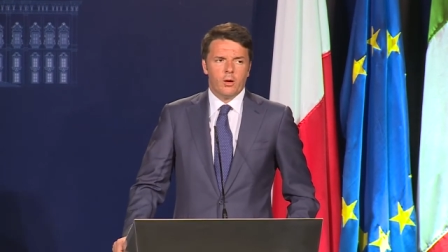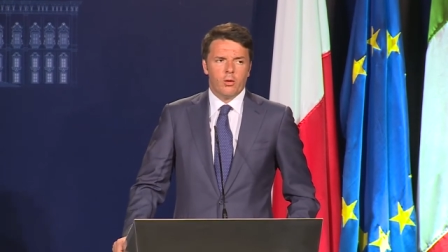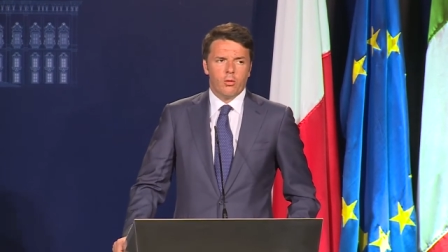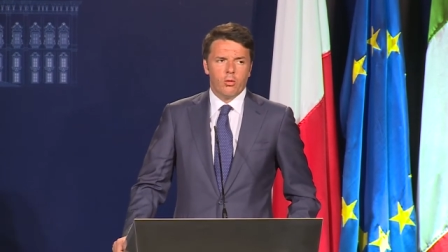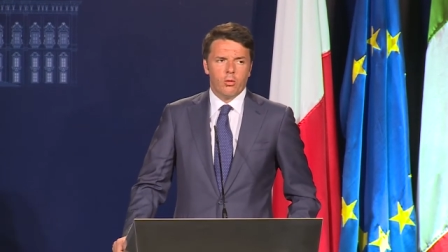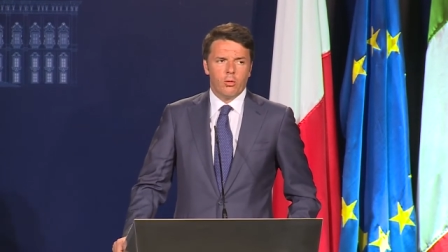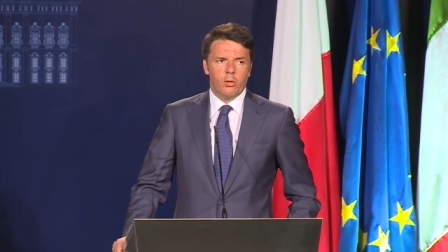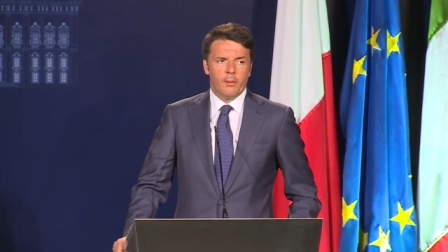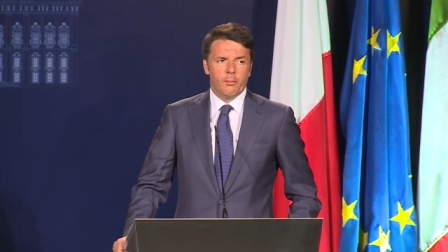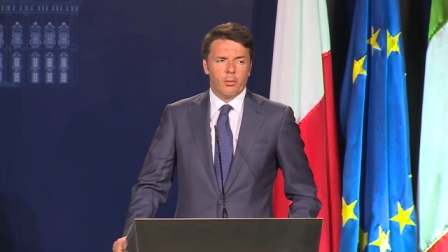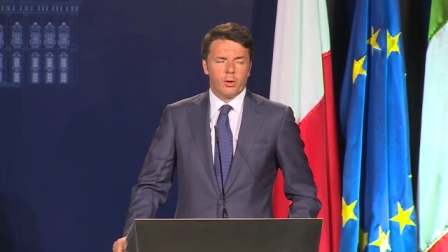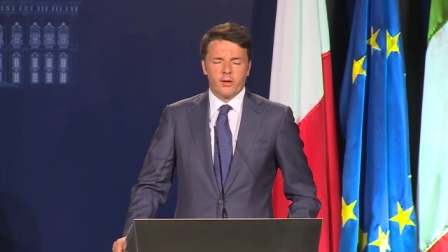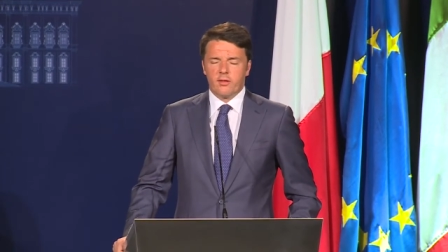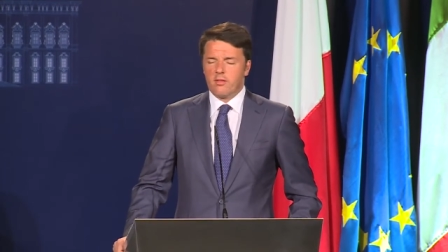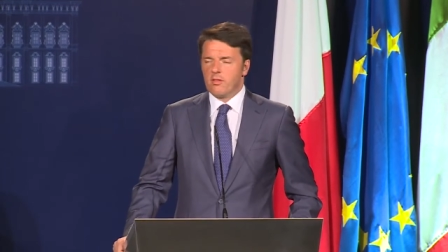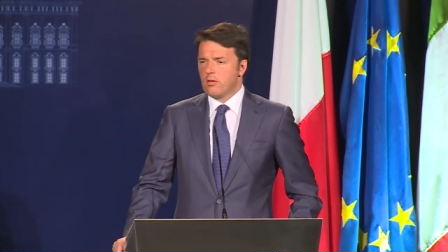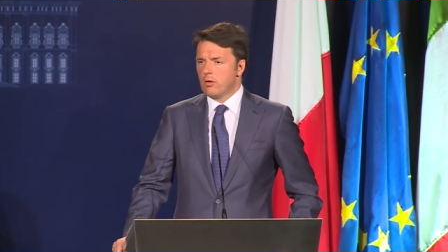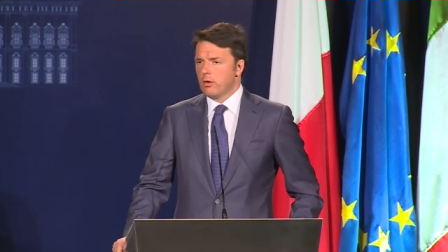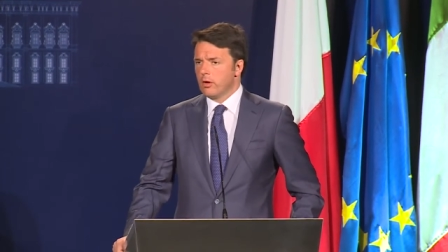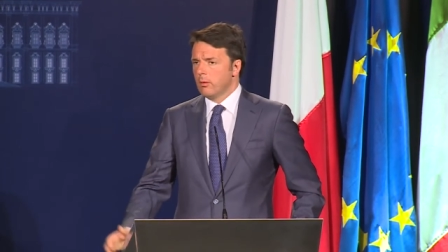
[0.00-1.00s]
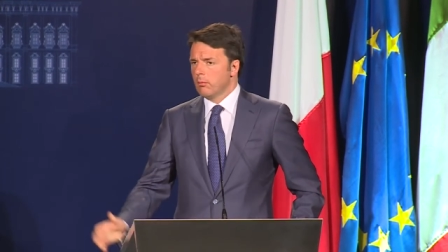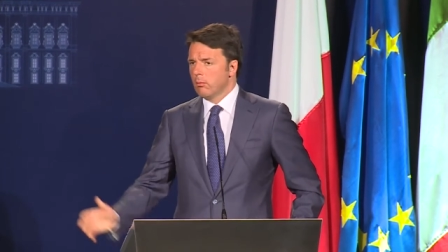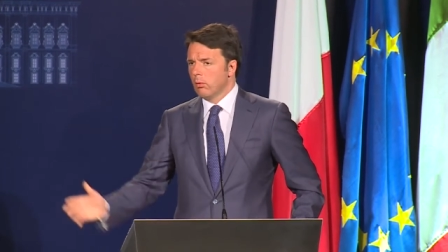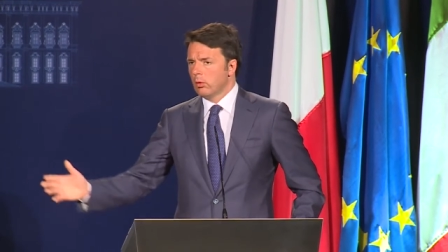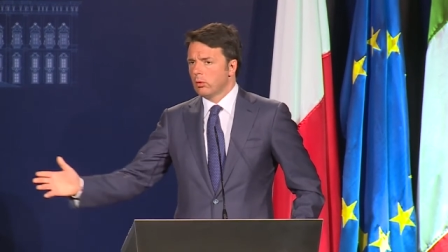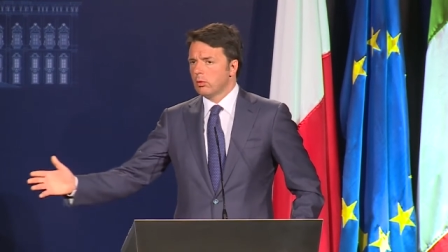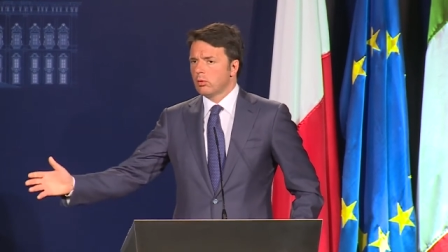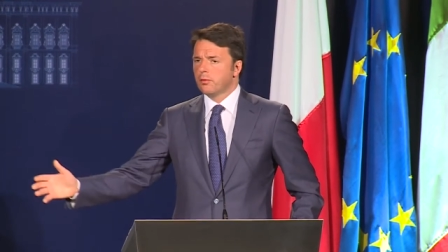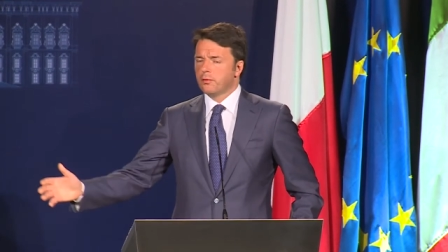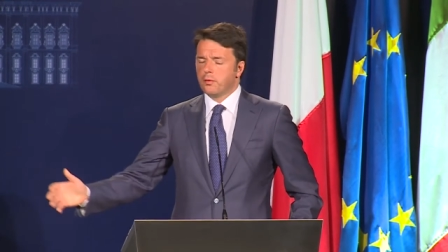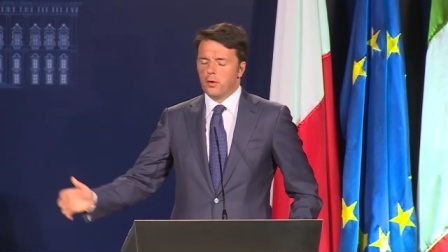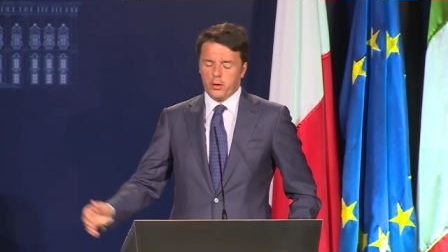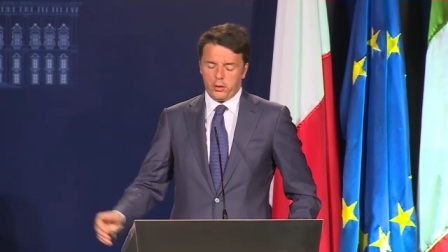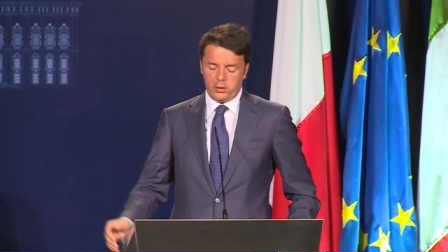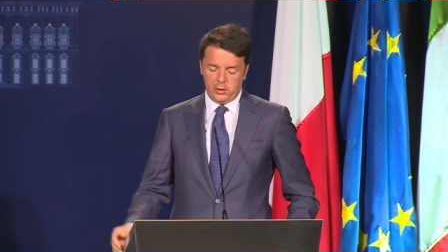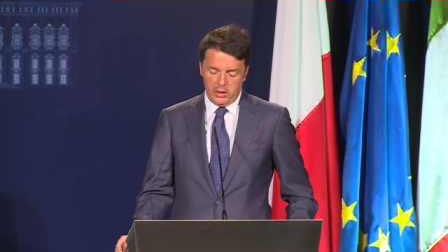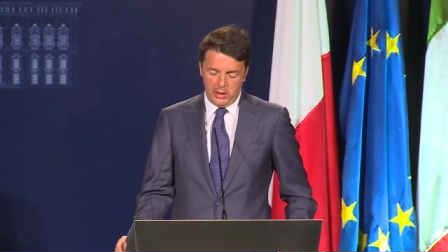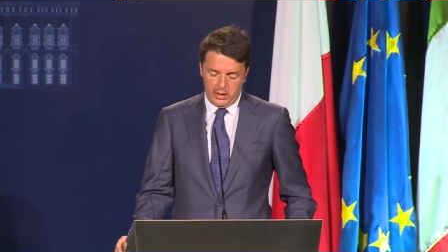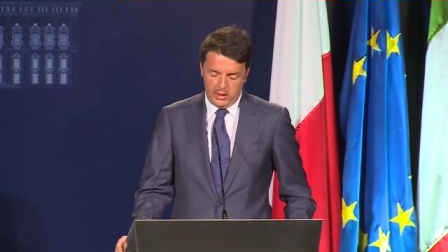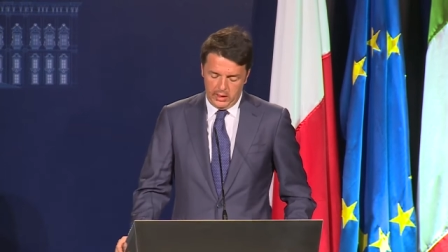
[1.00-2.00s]
collaborazione molto
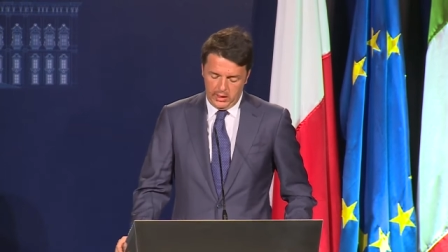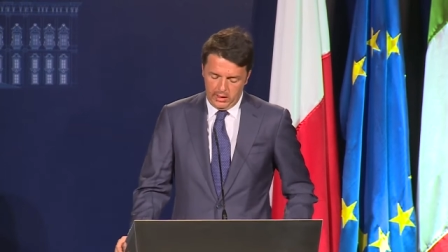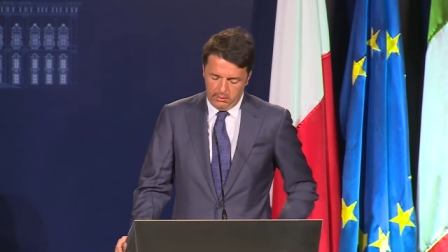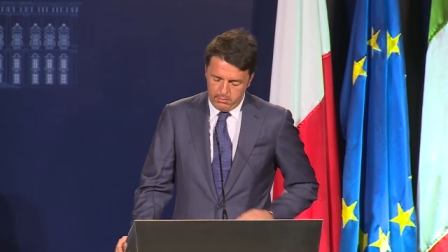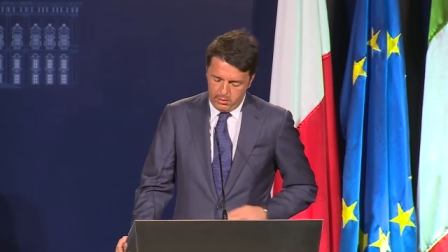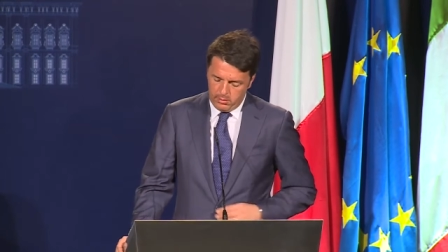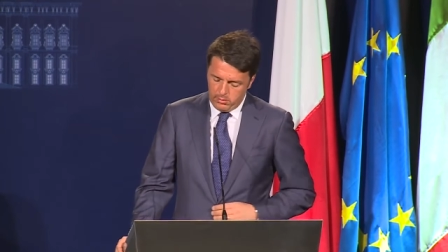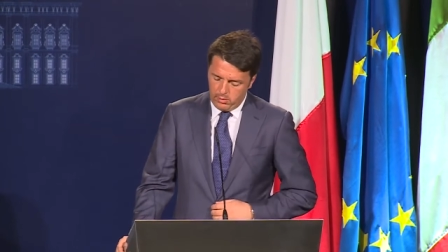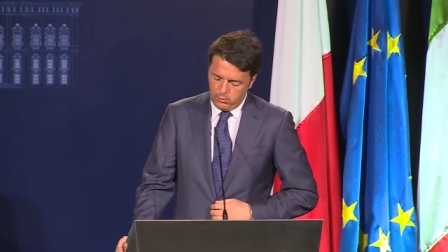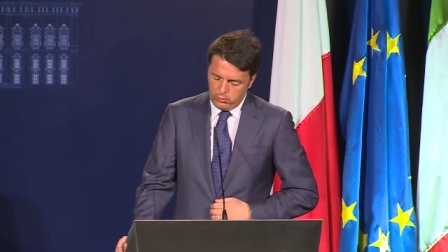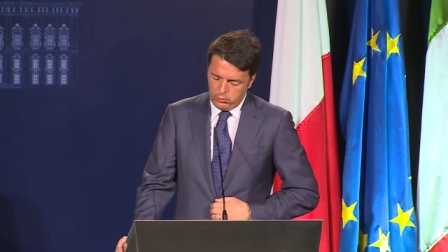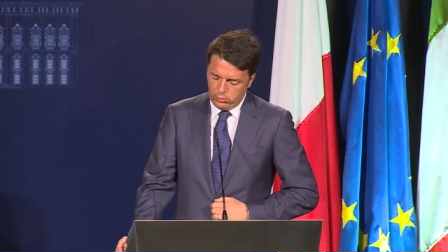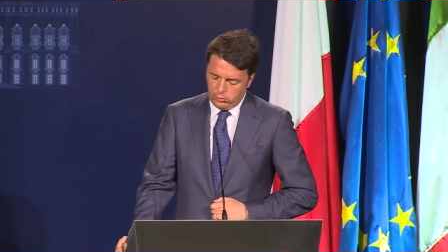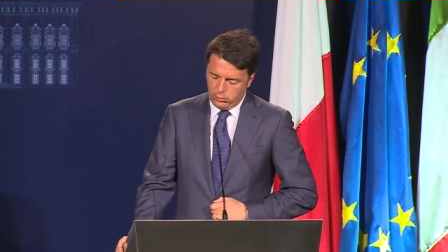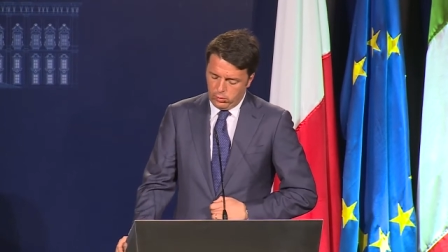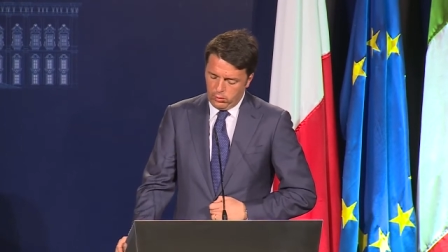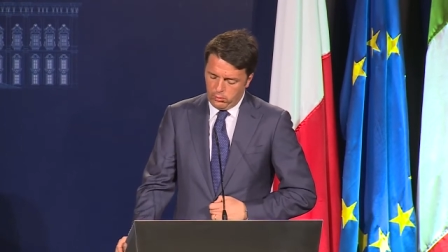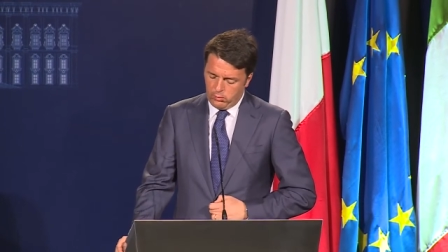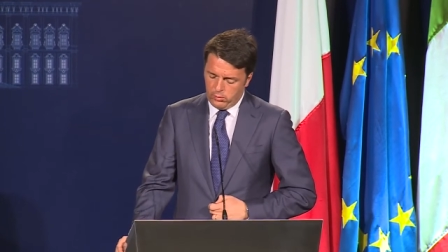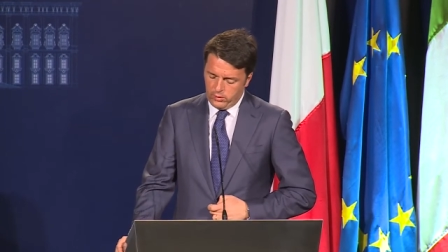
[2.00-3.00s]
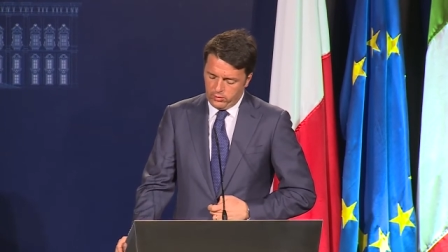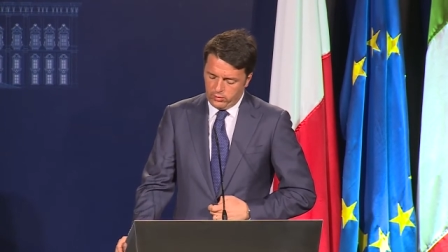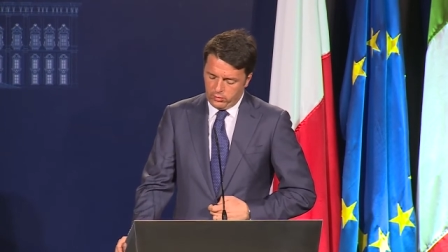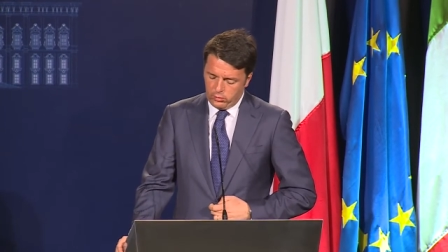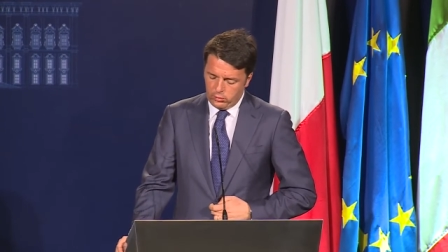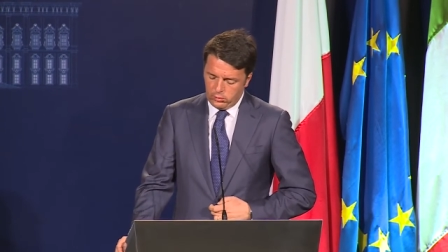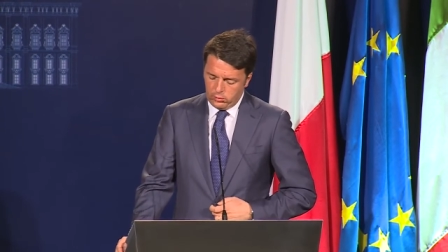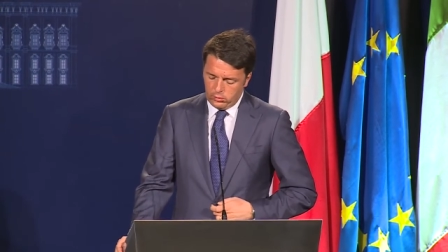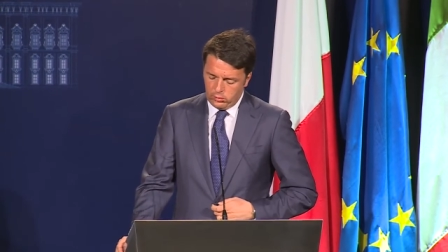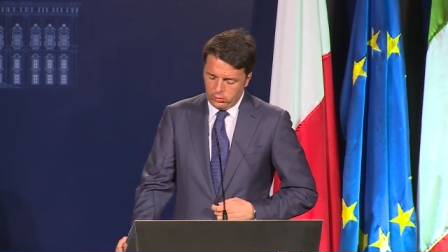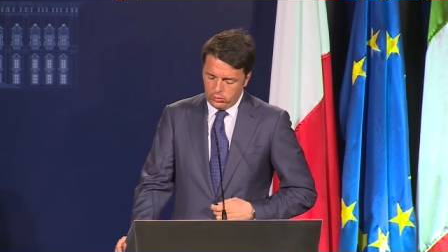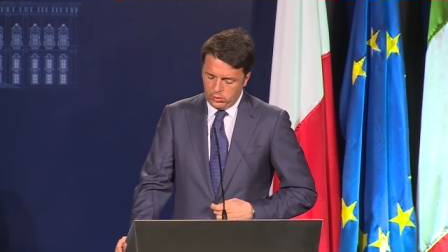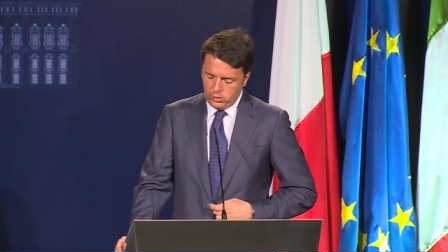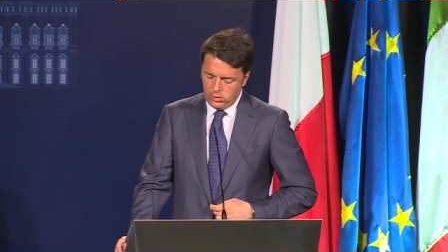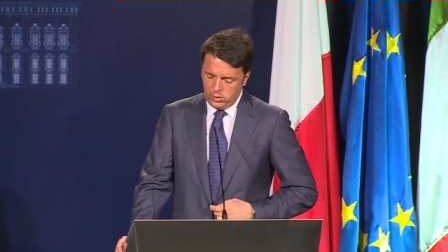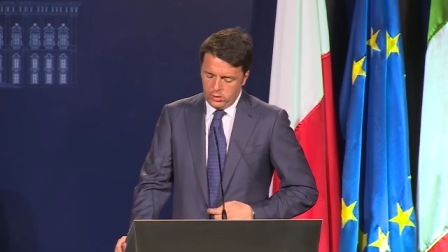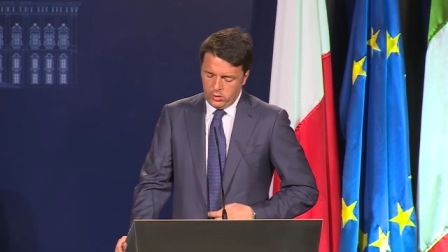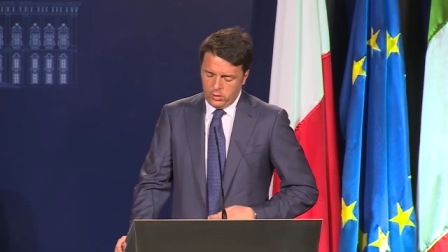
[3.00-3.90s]
forte che abbiamo avuto in questo